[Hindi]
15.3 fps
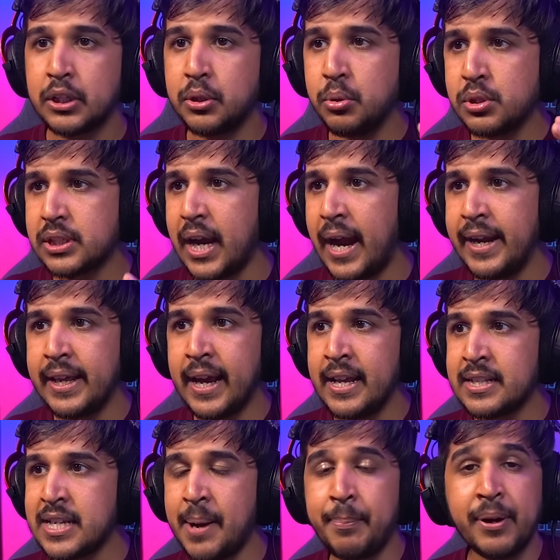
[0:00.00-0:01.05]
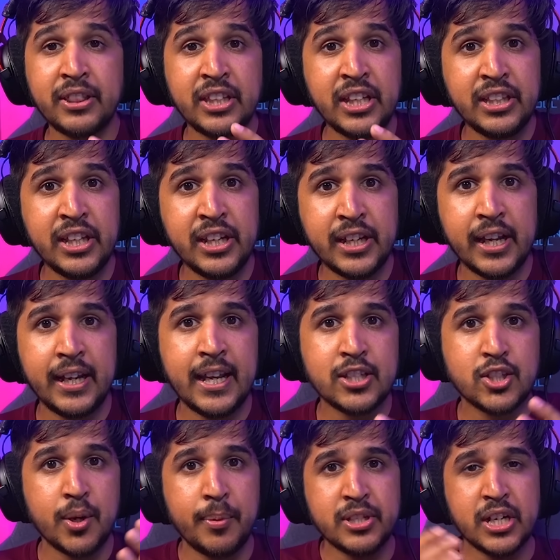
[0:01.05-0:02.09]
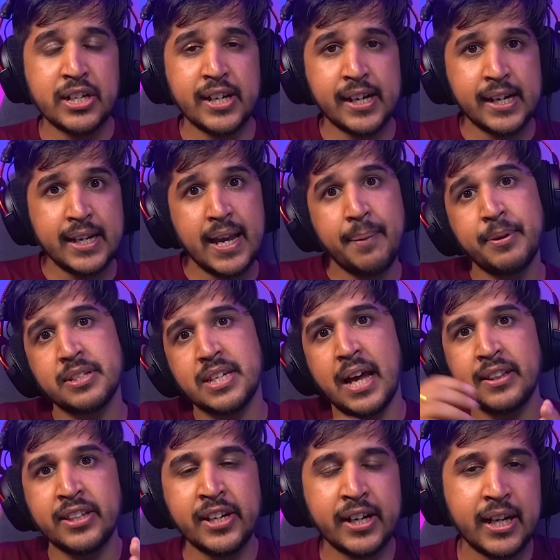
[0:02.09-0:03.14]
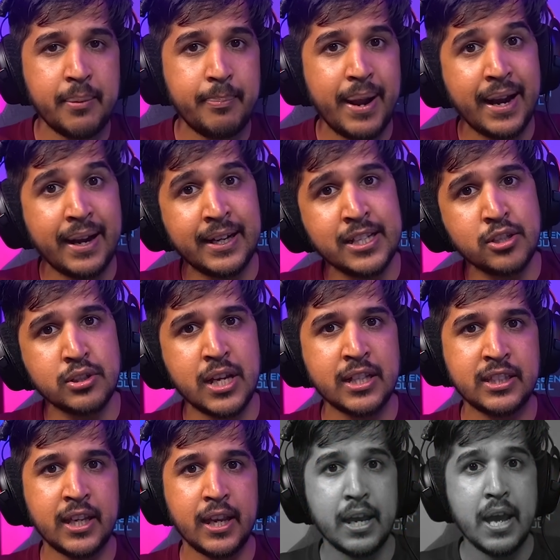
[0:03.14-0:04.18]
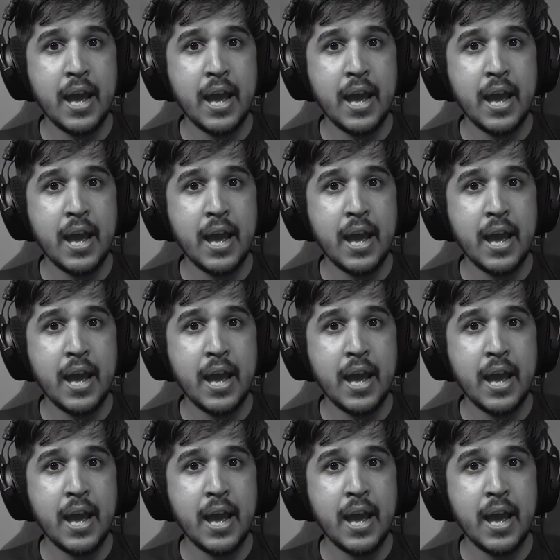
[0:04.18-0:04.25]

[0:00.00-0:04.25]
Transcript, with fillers: तो उसकी आईडी गाइज यहाँ पर तीन दिन के लिए चौबीस घंटे के लिए या फिर सात दिन के लिए ब्लैकलिस्ट हो जाती है